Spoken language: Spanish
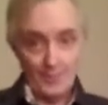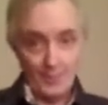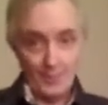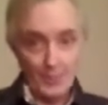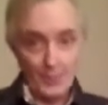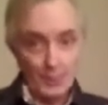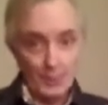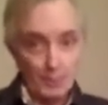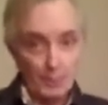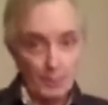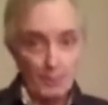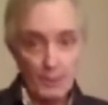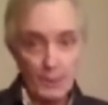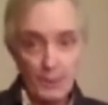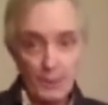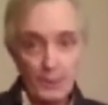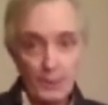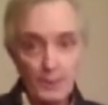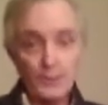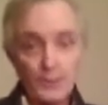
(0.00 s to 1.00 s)
el
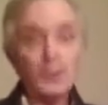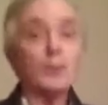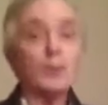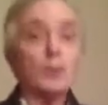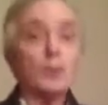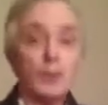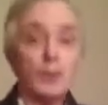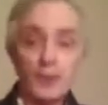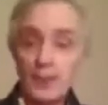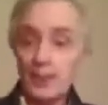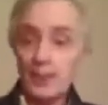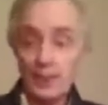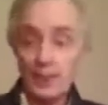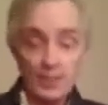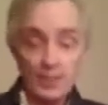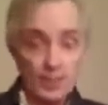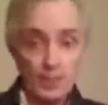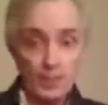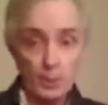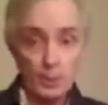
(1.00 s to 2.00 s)
papel de los genes
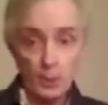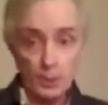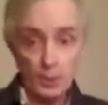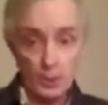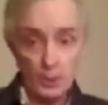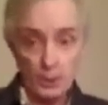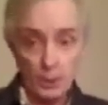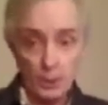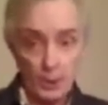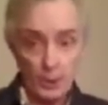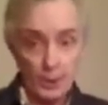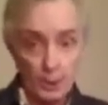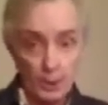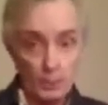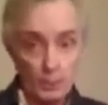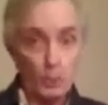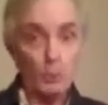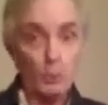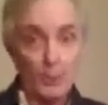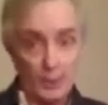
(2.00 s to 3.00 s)
recesivos en el
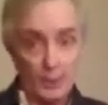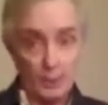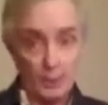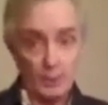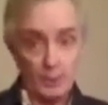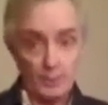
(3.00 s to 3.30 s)
organismo humano.